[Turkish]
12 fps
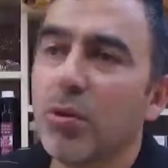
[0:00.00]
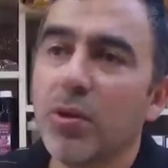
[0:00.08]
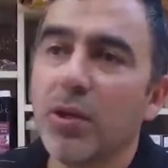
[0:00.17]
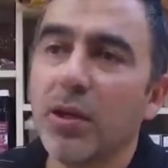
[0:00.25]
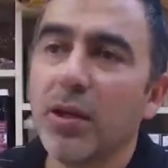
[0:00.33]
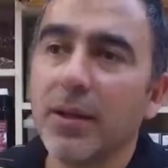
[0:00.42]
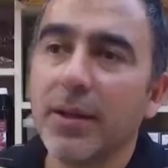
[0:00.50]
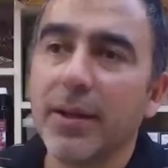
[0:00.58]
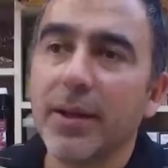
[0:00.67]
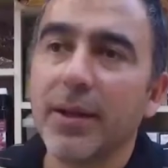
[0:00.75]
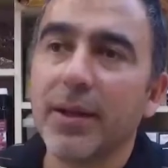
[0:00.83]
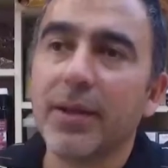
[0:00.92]
olarak
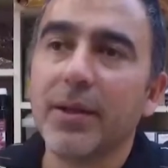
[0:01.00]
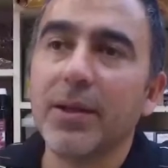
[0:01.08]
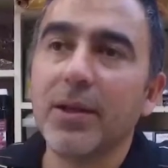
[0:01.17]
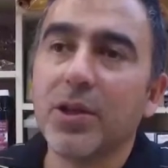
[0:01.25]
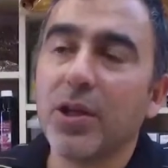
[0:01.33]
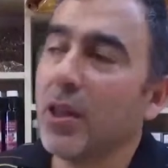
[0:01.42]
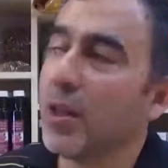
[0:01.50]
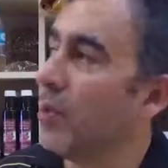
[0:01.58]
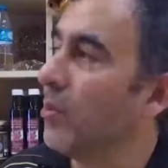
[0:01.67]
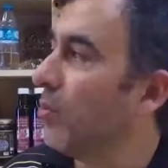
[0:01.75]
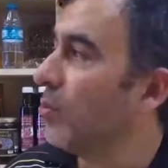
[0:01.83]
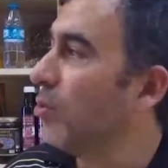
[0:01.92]
e,
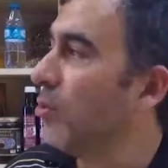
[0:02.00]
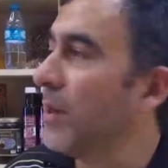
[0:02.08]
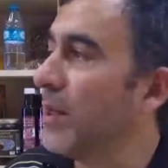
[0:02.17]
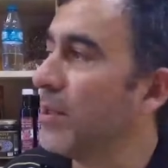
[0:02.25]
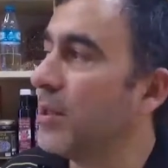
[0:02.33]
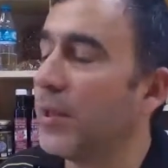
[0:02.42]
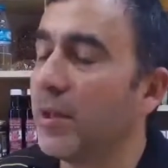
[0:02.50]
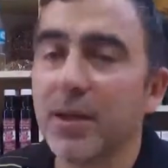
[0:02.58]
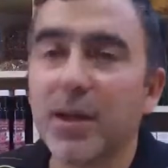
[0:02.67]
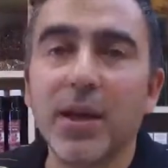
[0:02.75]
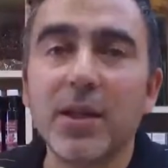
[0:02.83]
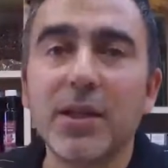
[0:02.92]
inşallah gurbetçi
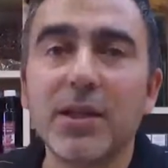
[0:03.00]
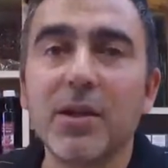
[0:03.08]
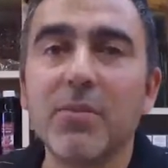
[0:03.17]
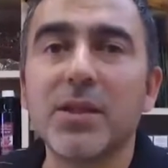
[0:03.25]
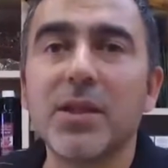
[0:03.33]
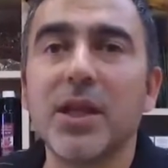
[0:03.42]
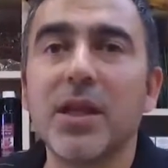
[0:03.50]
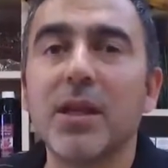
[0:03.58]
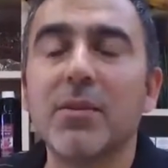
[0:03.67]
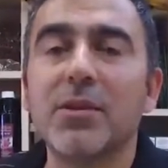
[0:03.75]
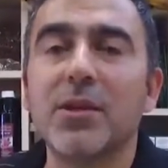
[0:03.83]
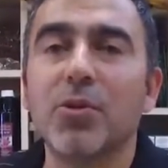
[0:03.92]
kardeşlerimiz geldi.
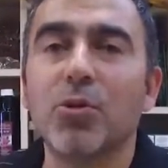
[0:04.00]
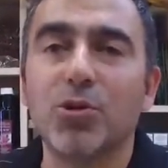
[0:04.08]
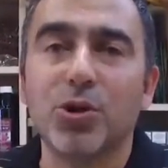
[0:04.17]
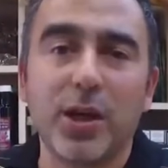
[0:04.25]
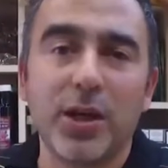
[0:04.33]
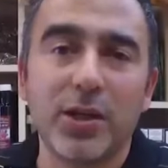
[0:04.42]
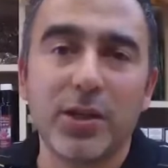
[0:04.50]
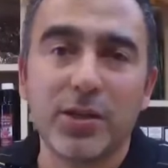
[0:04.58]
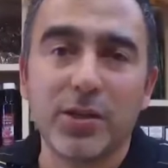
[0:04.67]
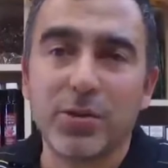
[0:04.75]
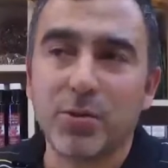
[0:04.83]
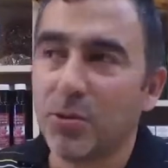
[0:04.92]
Hepsine hoş
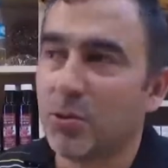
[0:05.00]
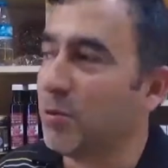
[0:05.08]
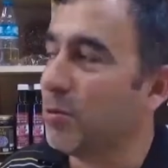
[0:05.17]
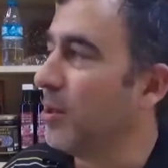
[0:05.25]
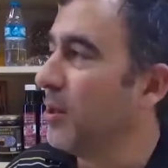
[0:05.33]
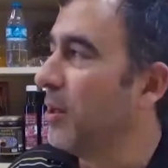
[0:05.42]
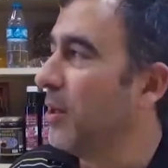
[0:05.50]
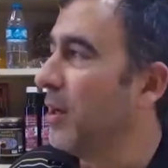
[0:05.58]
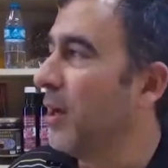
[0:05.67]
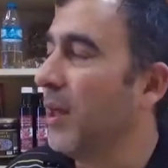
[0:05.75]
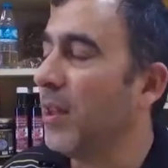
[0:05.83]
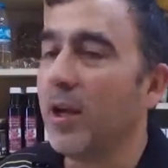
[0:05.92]
geldiniz diyoruz.
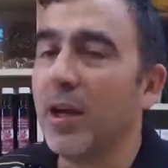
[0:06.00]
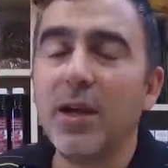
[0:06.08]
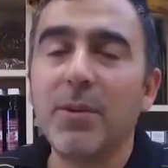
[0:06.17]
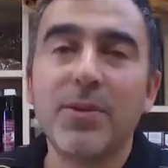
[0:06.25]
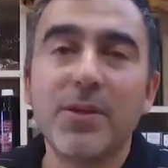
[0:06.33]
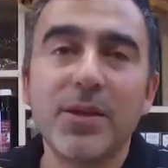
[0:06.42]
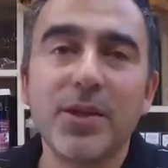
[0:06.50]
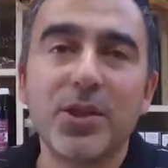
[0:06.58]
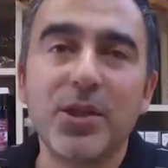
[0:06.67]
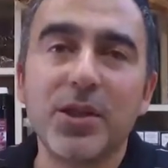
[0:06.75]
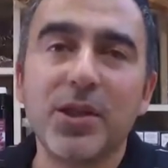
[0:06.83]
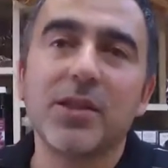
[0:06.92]
Allah hepsinin
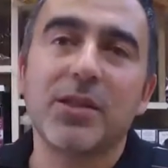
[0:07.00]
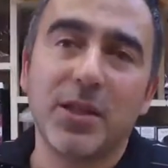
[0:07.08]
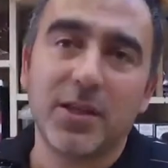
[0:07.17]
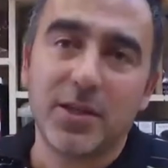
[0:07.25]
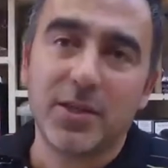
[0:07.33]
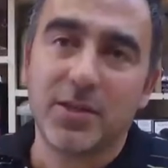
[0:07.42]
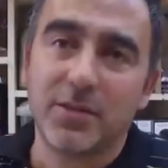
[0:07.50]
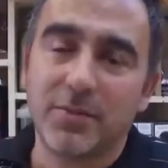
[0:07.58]
işini rast getirsin.